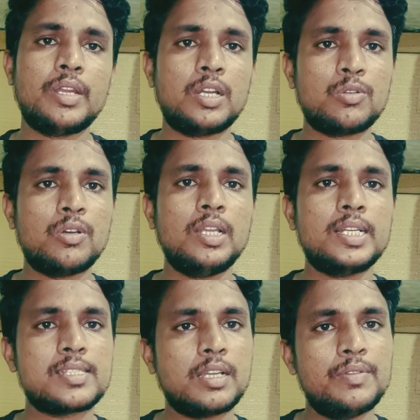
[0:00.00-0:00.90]
నాటుకోవాలి
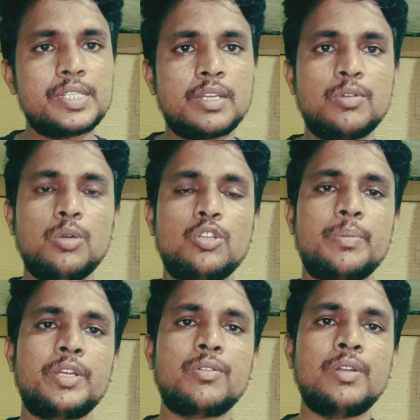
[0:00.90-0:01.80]
ఖచ్చితంగా విషయాన్ని కూడా
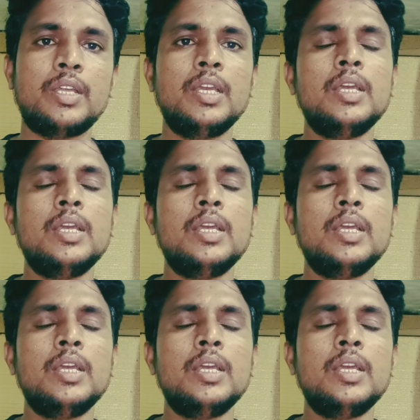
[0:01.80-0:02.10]
గుర్తుపెట్టుకోండి